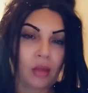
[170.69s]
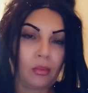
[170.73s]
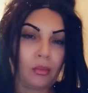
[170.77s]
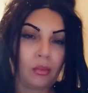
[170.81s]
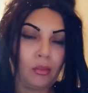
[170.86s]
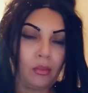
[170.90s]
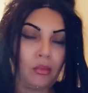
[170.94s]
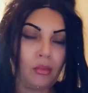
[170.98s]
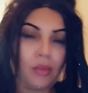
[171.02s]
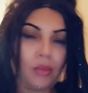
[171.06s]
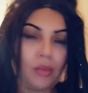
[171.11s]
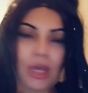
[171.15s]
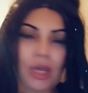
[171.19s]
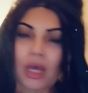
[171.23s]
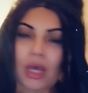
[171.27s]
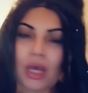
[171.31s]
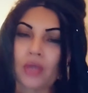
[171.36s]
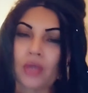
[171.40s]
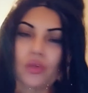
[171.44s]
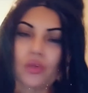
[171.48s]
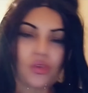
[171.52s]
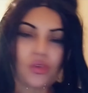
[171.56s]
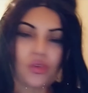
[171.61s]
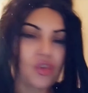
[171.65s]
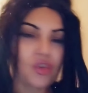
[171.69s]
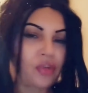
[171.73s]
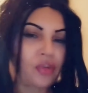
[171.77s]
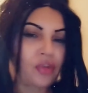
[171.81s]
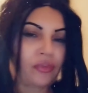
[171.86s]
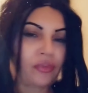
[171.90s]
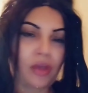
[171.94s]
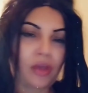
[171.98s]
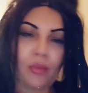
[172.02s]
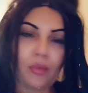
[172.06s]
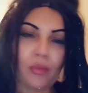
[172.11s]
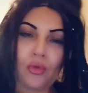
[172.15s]
ما يقدروش
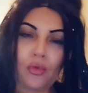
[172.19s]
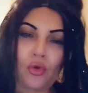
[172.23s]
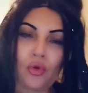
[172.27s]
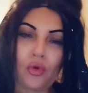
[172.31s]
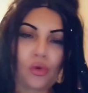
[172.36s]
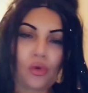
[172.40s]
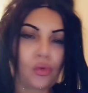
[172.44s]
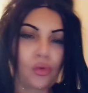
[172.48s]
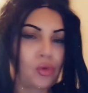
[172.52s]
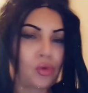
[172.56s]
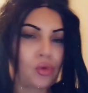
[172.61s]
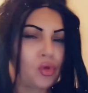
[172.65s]
يفهموك